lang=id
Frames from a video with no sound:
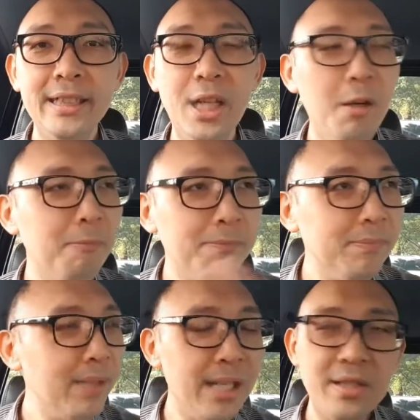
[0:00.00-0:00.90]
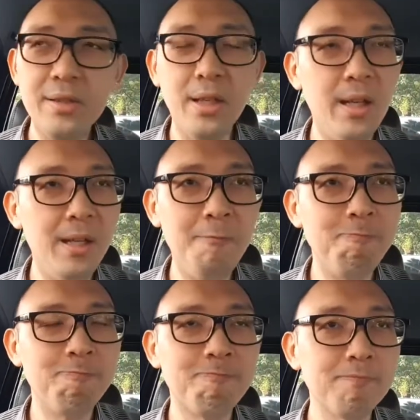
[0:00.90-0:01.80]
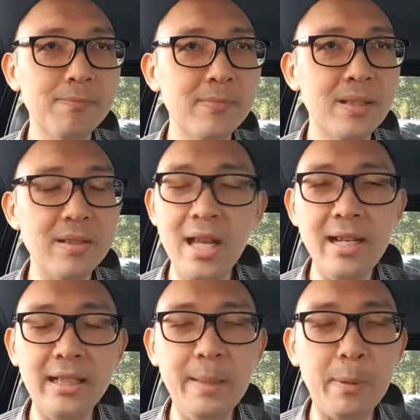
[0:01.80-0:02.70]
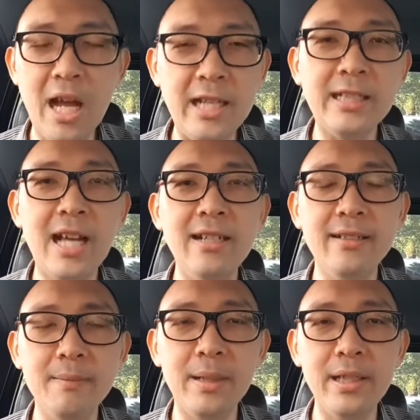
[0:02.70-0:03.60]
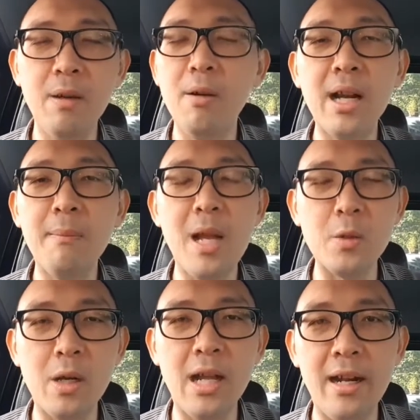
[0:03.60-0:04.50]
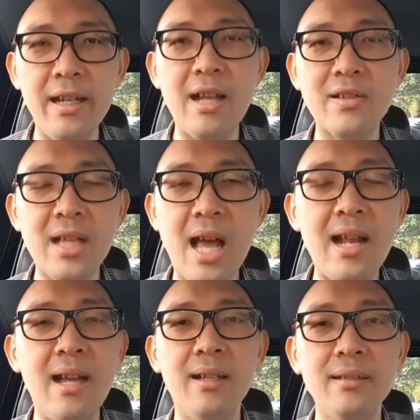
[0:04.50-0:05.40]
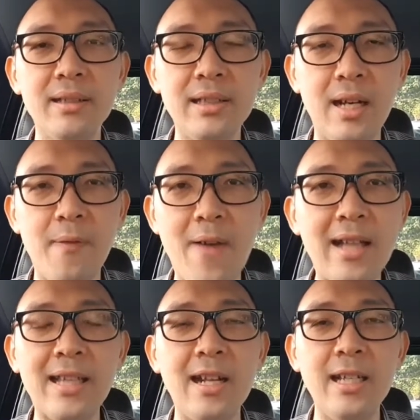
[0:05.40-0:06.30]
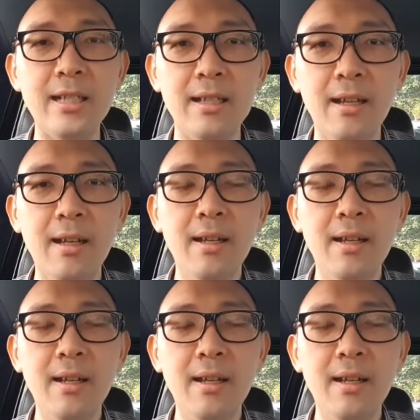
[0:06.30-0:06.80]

You know, it's uh, saya lihat ini berkali-kali dan banyak orang melakukan hal yang salah secara fatal ini